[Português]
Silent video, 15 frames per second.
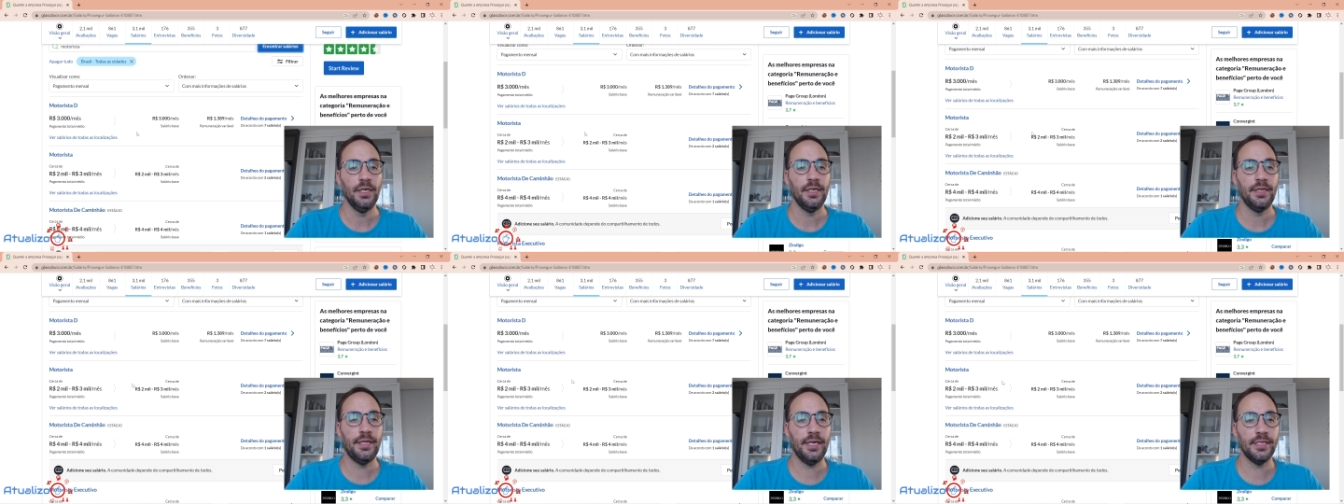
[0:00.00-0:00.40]

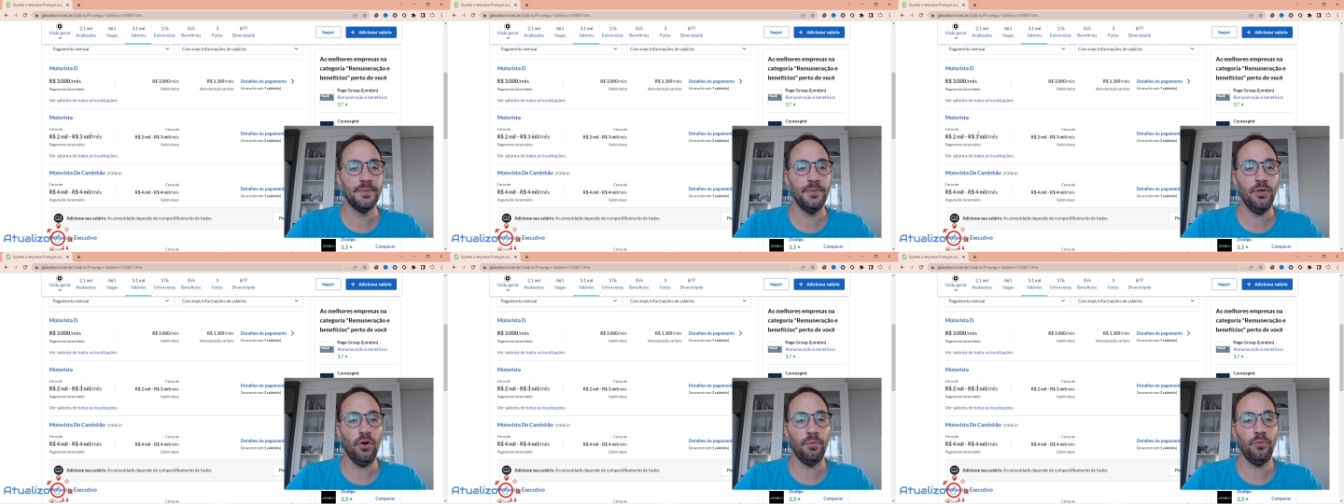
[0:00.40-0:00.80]
3
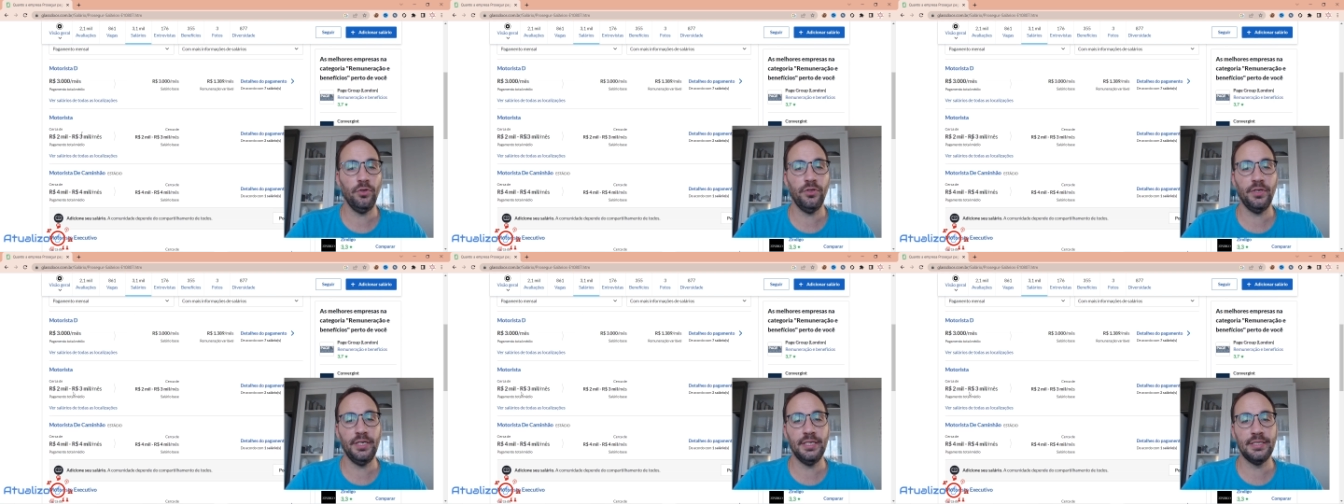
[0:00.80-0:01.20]
mil, ó,
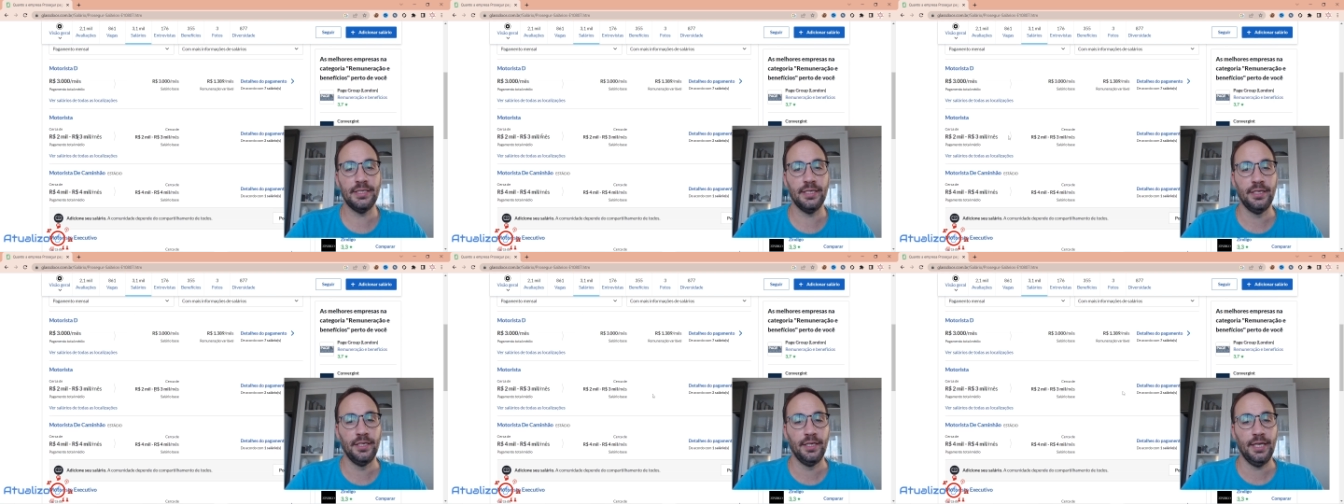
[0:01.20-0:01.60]

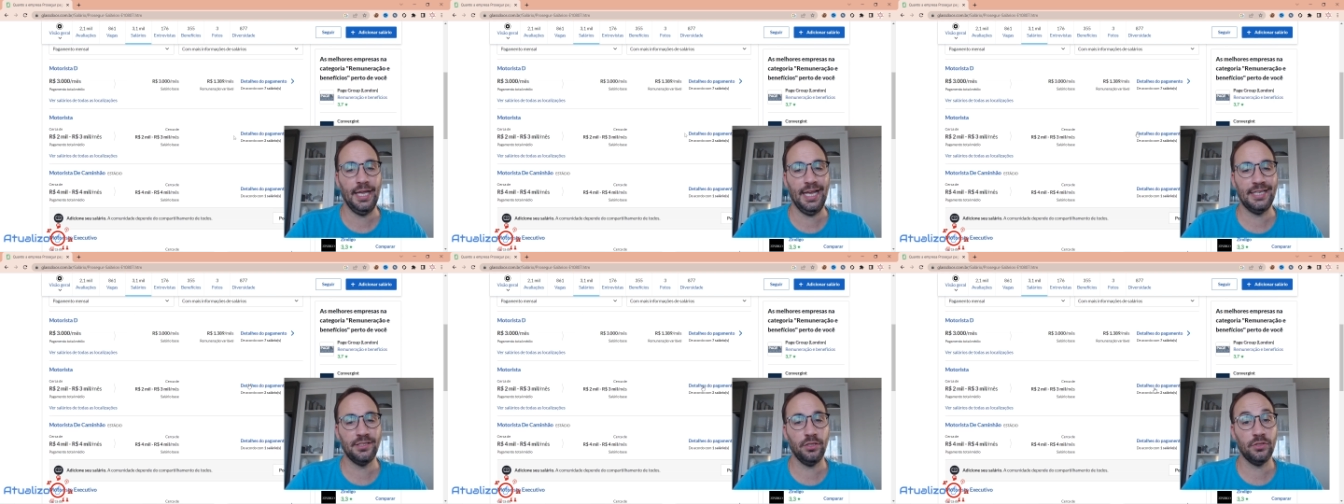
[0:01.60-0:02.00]
motorista.
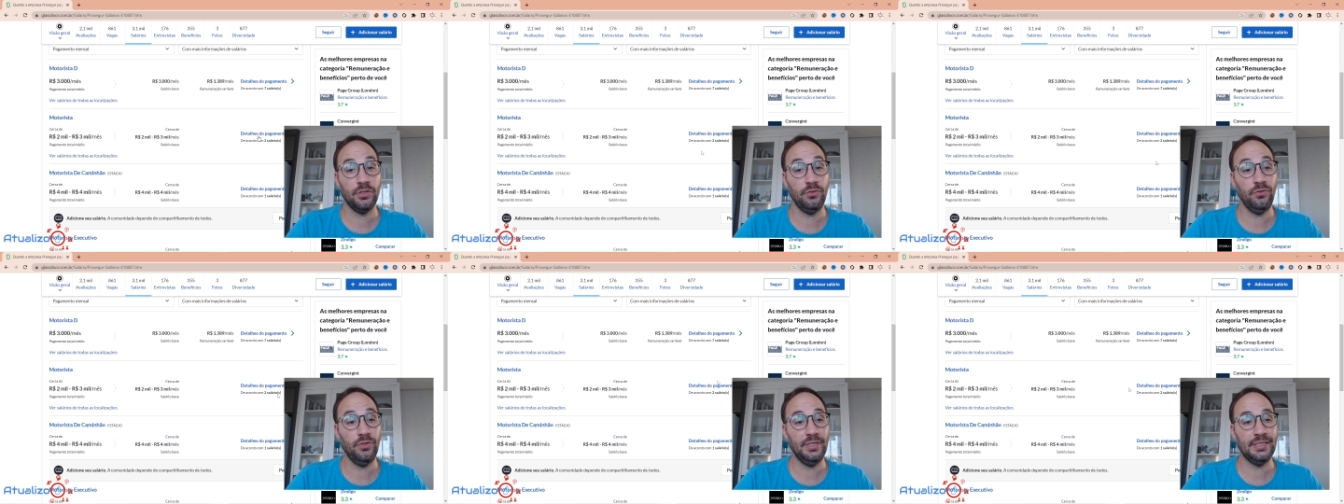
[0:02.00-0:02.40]
É que só
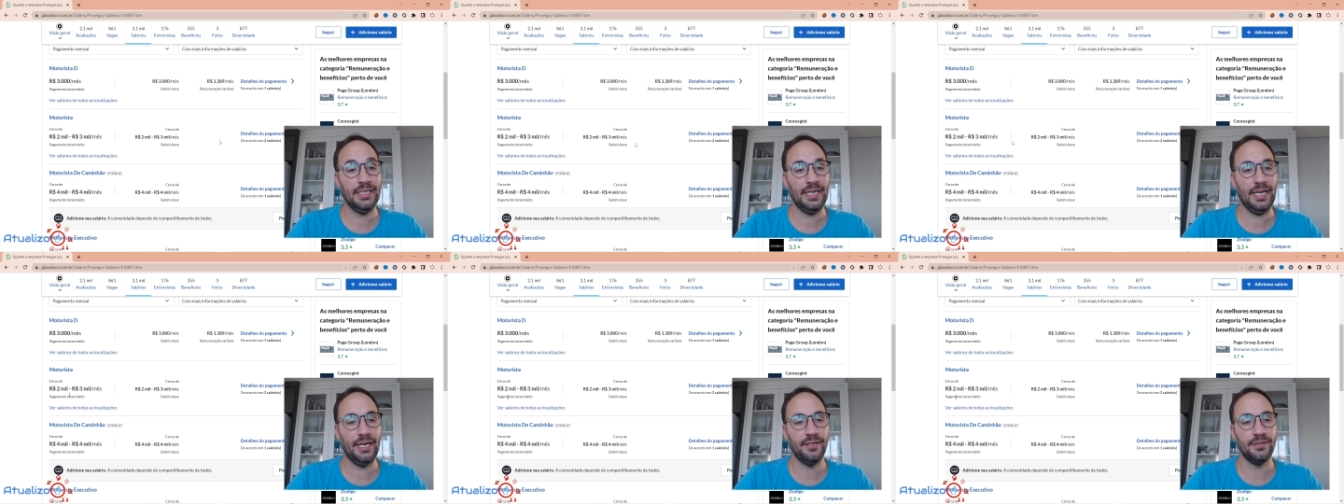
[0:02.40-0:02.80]
são dois
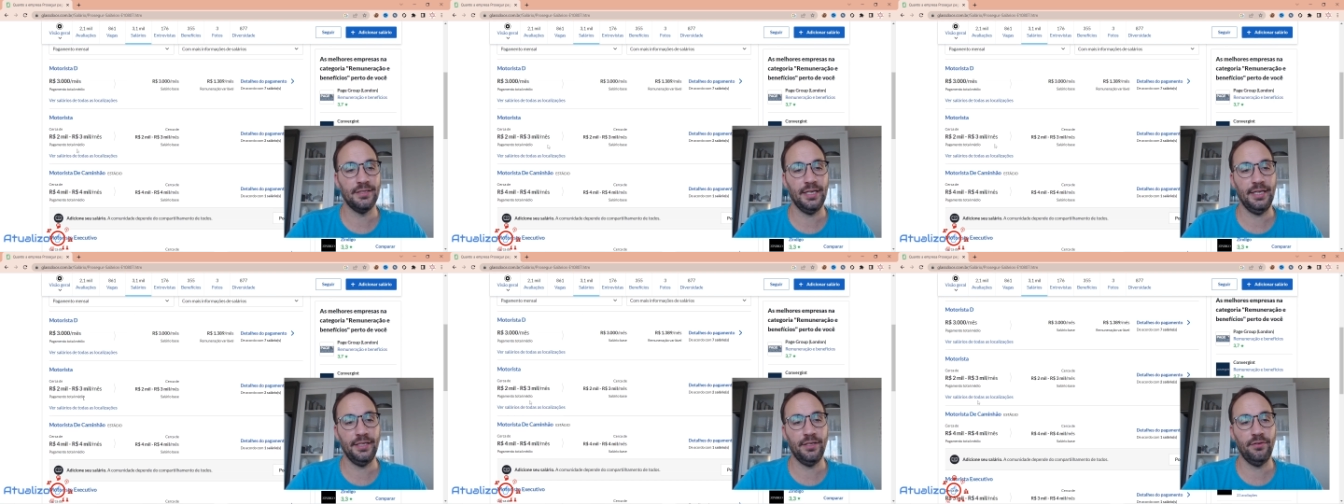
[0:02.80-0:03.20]
salários,
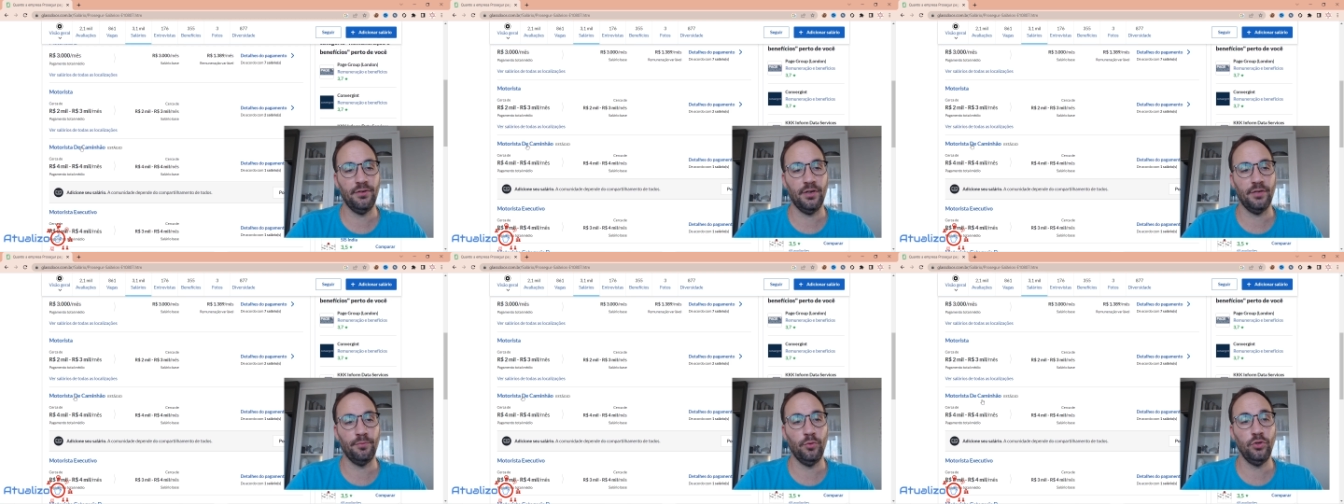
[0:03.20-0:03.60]
né? Então,
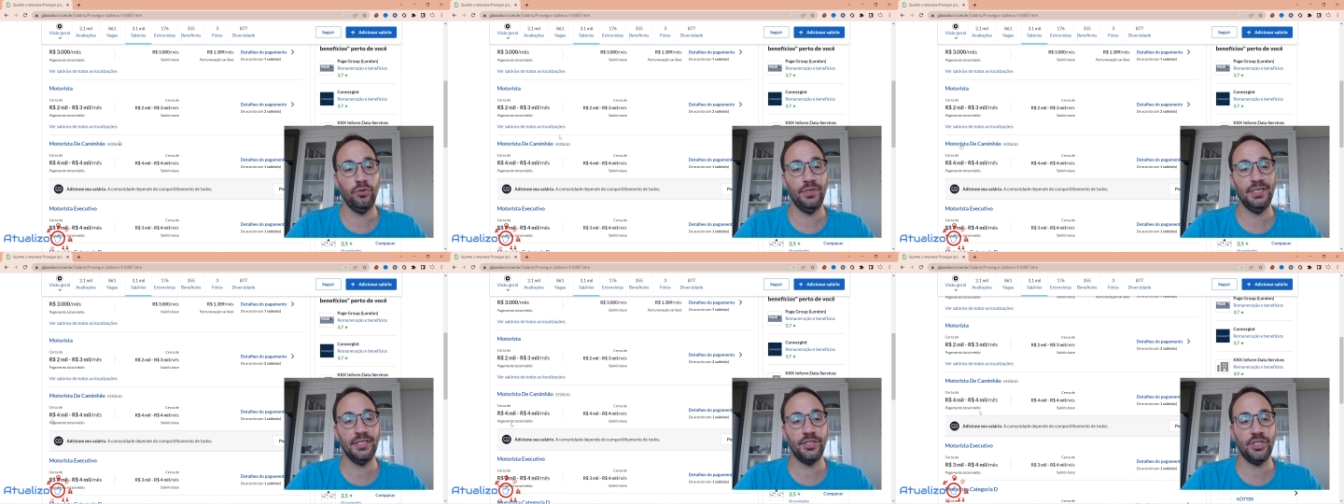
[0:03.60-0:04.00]
ó,
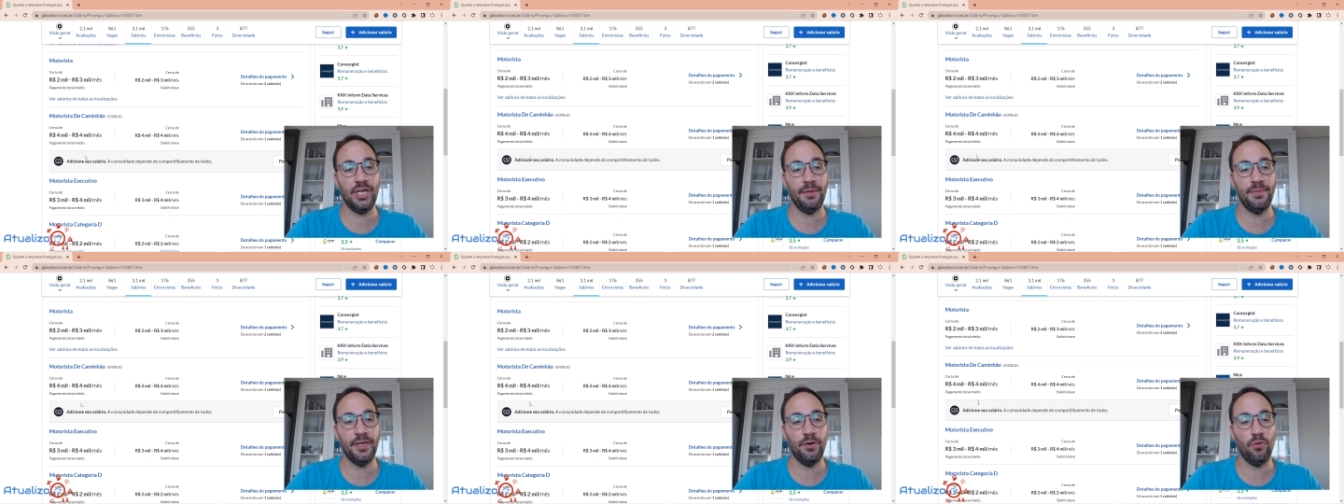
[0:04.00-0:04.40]
motorista de
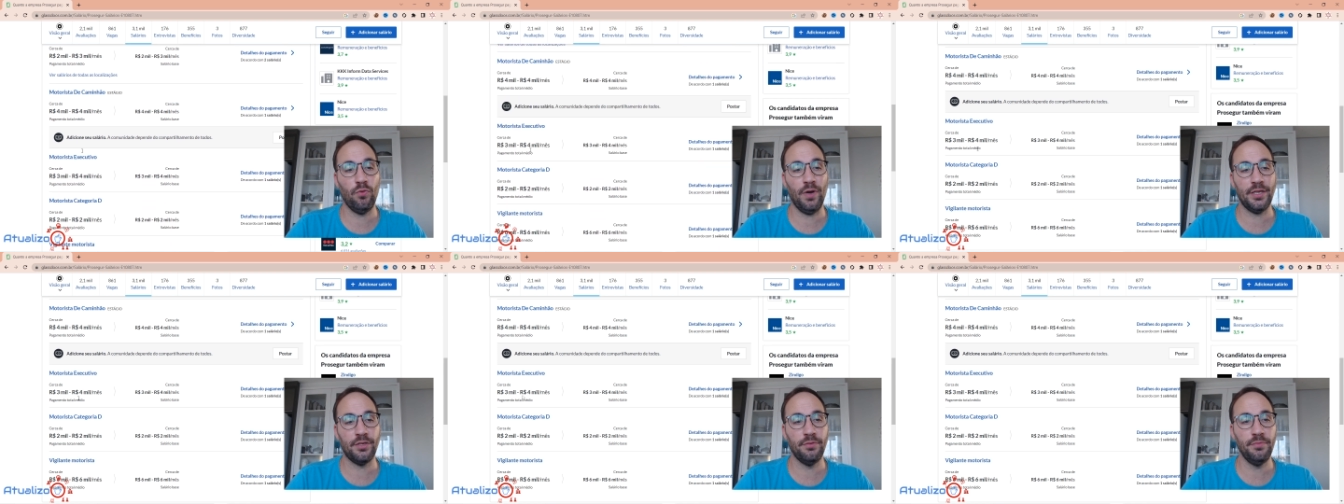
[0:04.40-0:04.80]
caminhão,
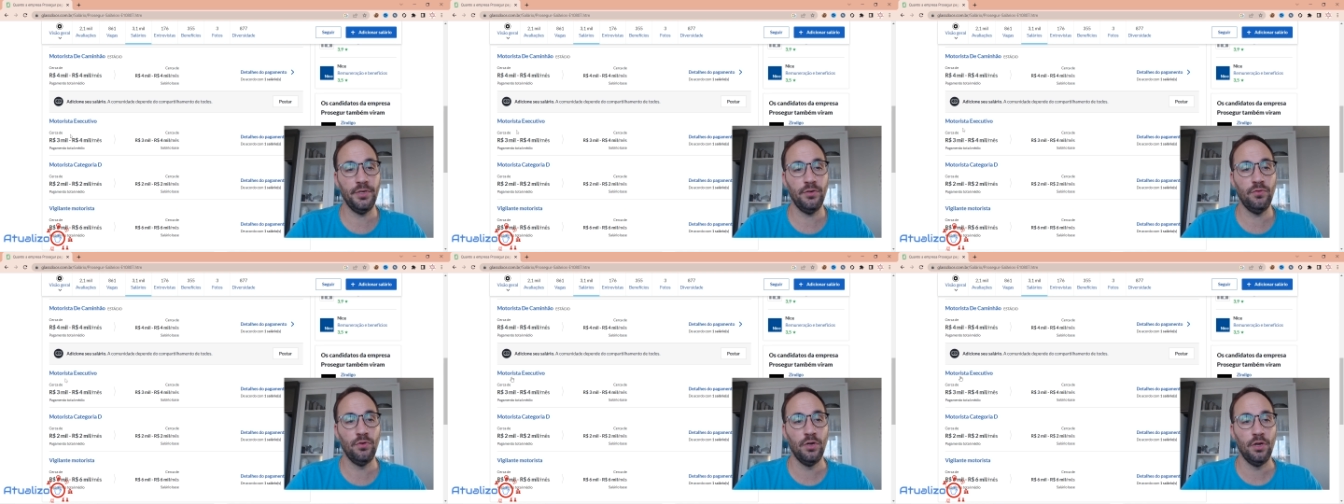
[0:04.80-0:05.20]
4
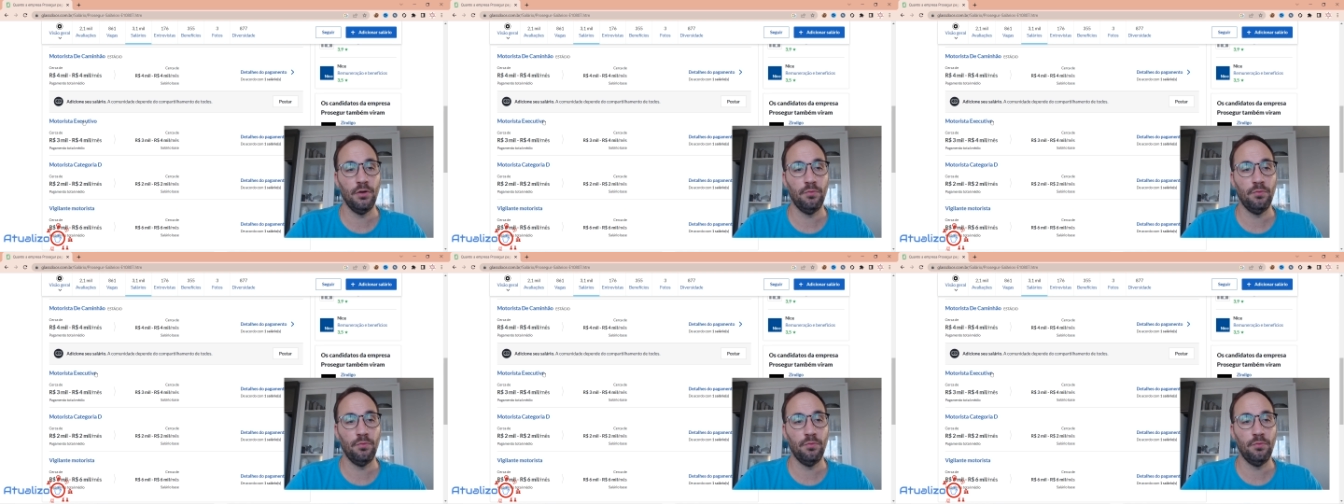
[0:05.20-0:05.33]
mil.